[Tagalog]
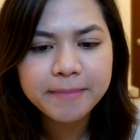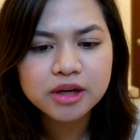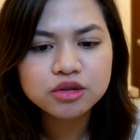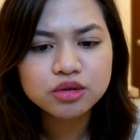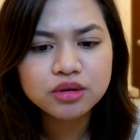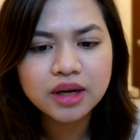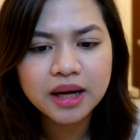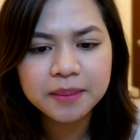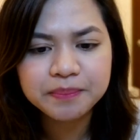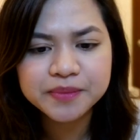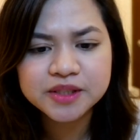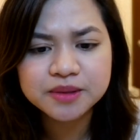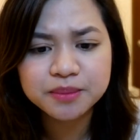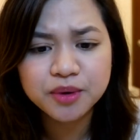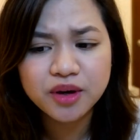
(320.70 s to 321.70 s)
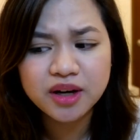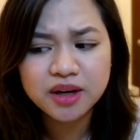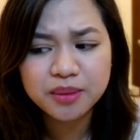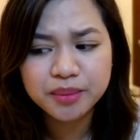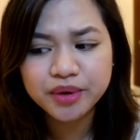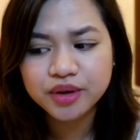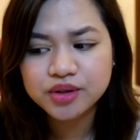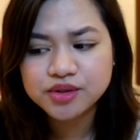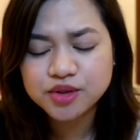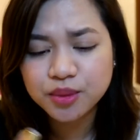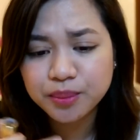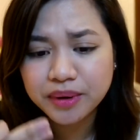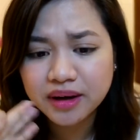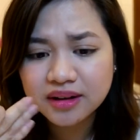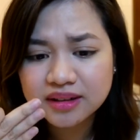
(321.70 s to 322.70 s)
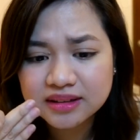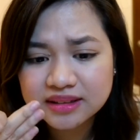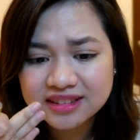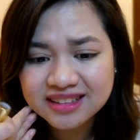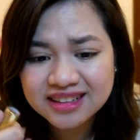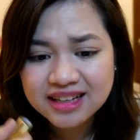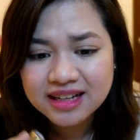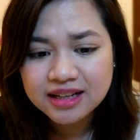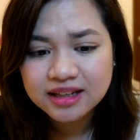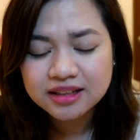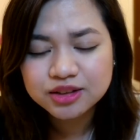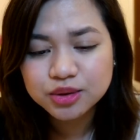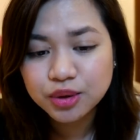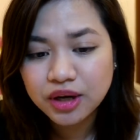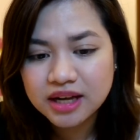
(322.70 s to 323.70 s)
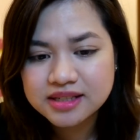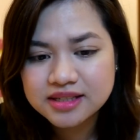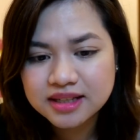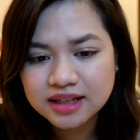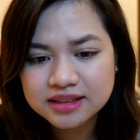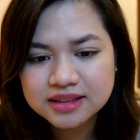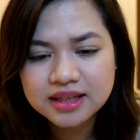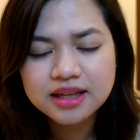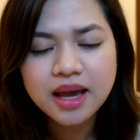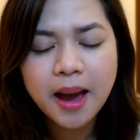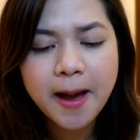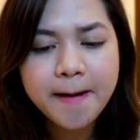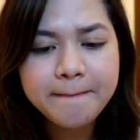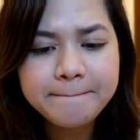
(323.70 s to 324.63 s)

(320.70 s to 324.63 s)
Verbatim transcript: nung lips mo. Alam mo yun, sobrang dulas kasi niya.